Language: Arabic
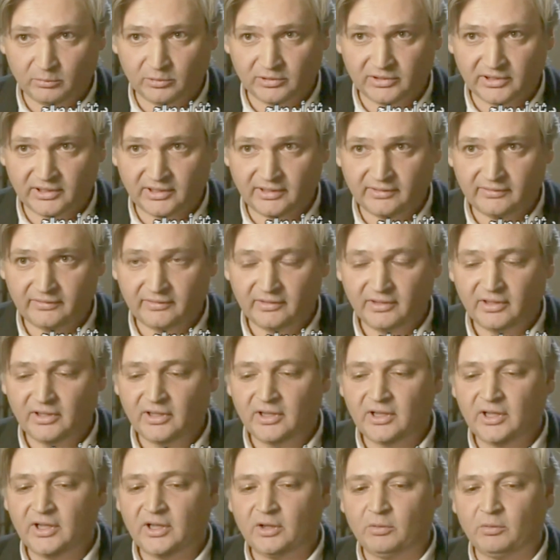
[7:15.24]
أبو لطيف
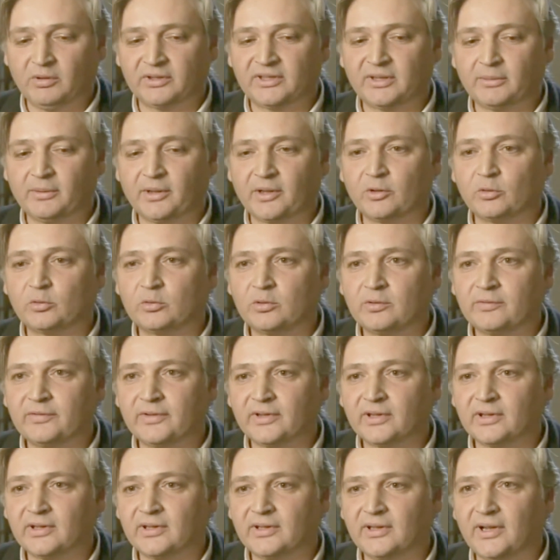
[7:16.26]
وطبعا
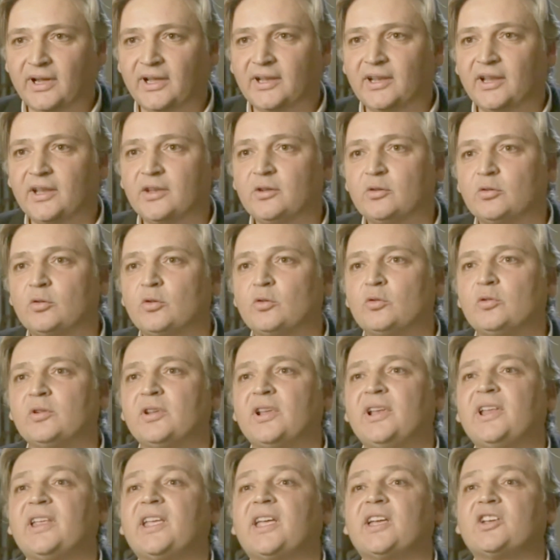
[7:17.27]
اتفق على أن يكون
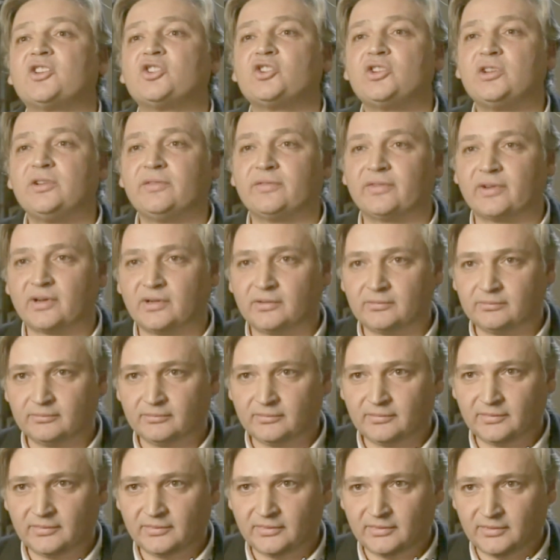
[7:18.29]
هنالك شيفرة
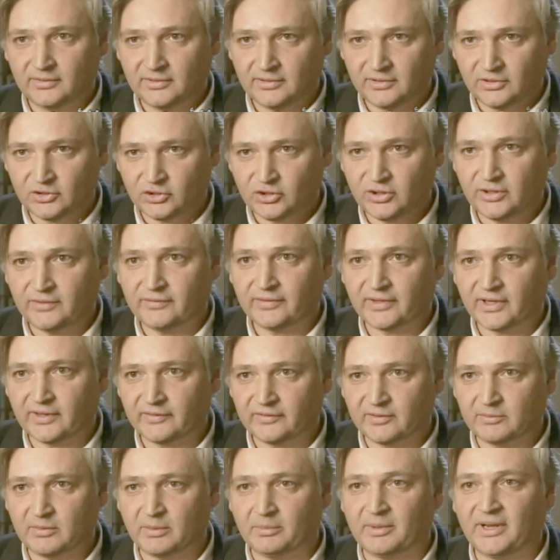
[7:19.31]
شيفرة
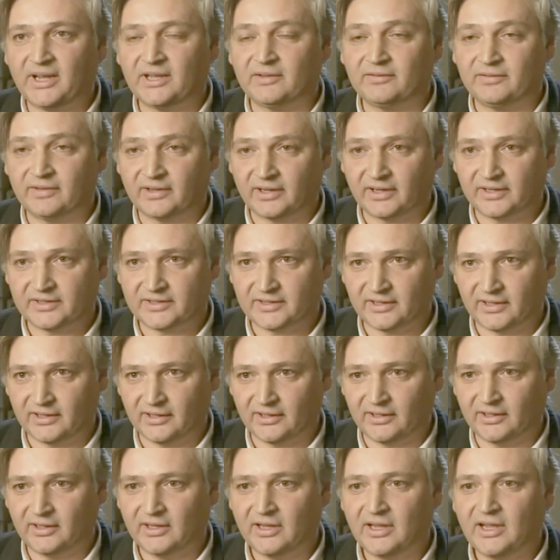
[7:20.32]
فيما بعد في الرسائل
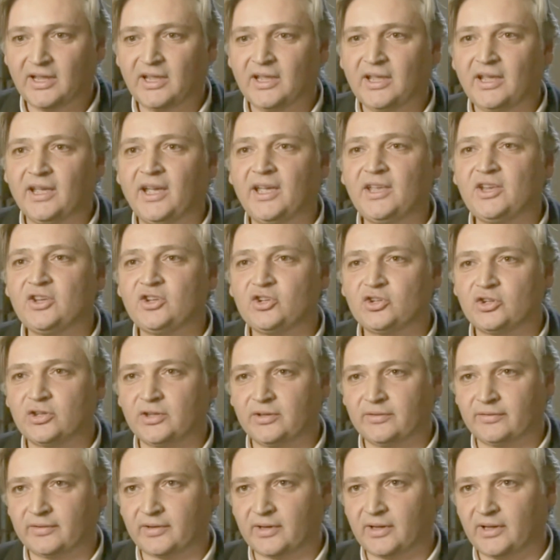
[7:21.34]
هاي
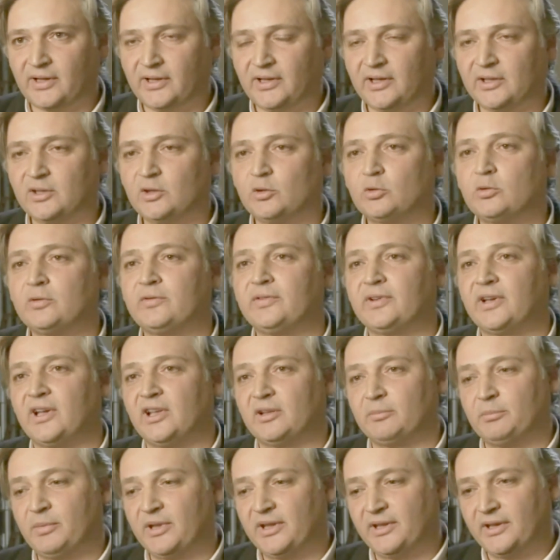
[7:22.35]
الشيفرة التي
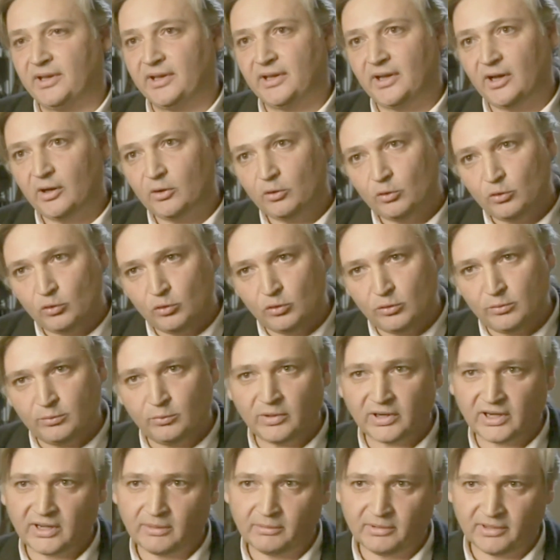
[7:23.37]
اتفقت بين يعقوب
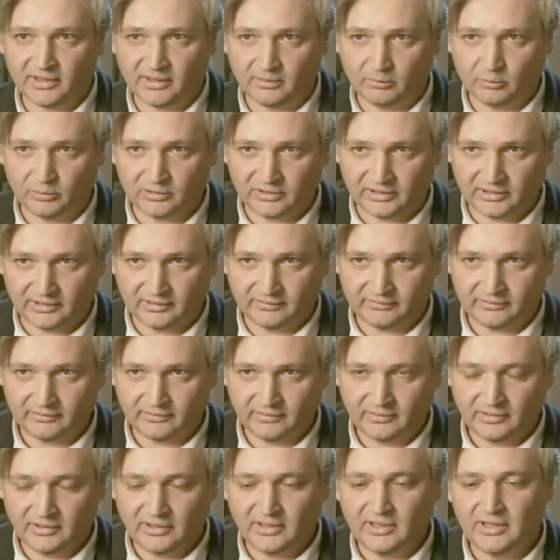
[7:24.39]
وكمال أبو لطيف
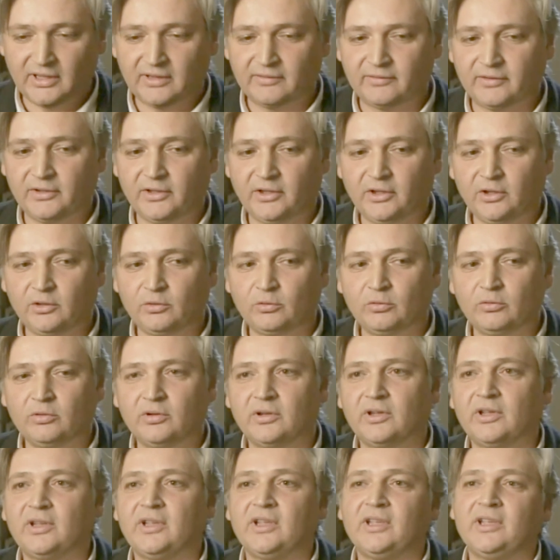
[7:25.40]
في حينه
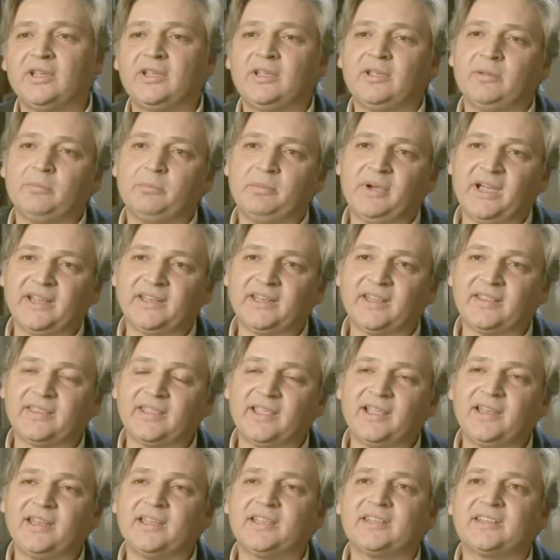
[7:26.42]
بعد
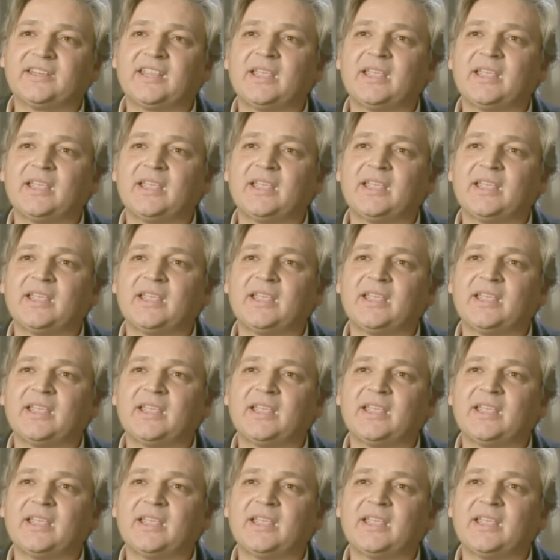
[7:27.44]
ذلك